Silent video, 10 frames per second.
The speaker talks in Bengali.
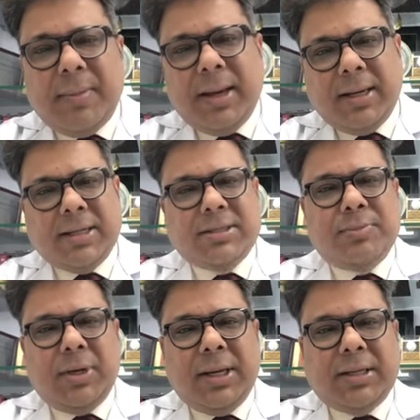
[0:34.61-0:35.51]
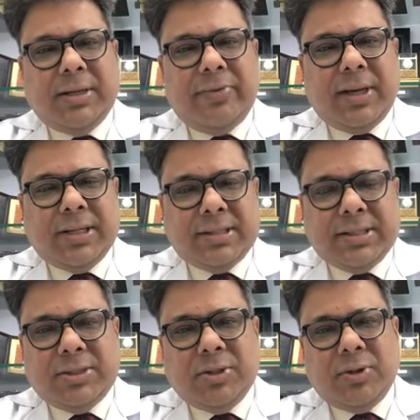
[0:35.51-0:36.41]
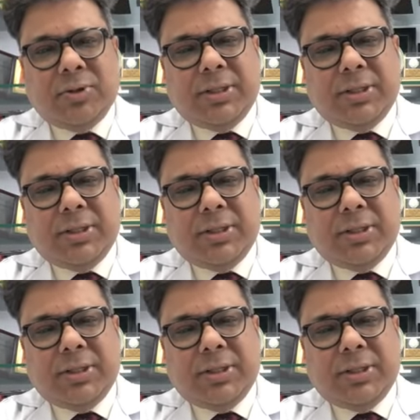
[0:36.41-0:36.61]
ভাইরাস বলে একটি ভাইরাস এসেছিল